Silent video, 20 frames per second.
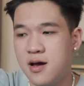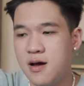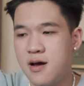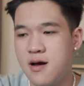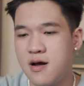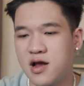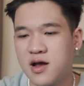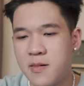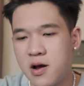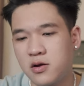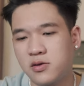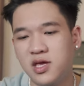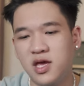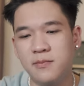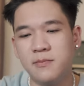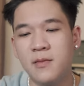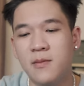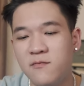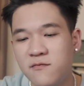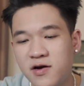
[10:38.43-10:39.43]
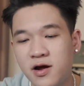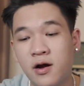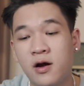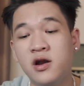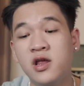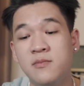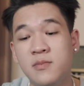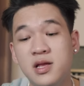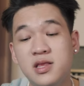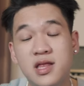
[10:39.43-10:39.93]
à, các bạn có thể bấm vào
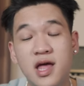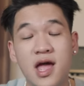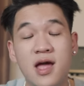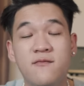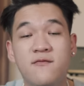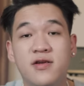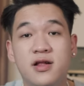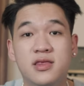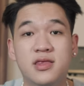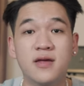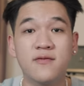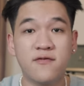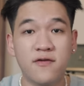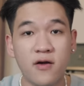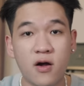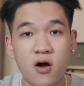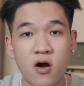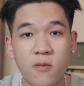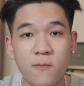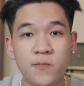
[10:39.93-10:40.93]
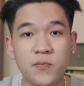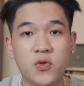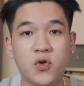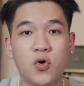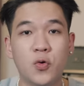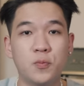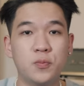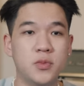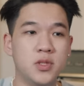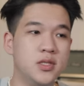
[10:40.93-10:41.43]
đó để biết thêm về Tiffium
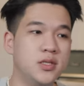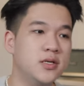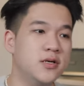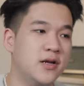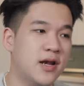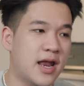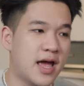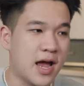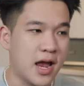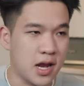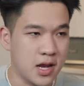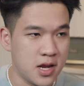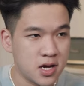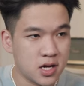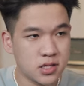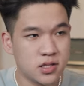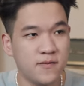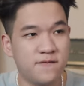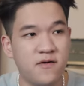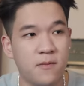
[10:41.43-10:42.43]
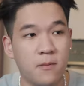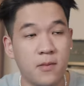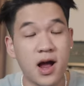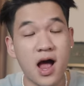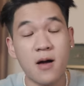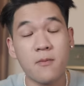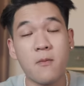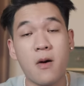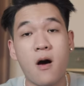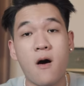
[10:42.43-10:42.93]
cũng như là những cái sản phẩm
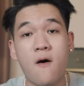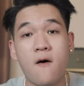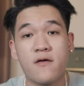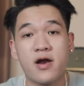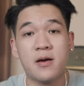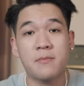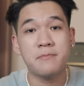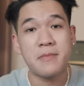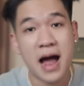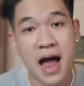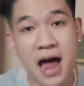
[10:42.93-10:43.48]
khác mà họ đang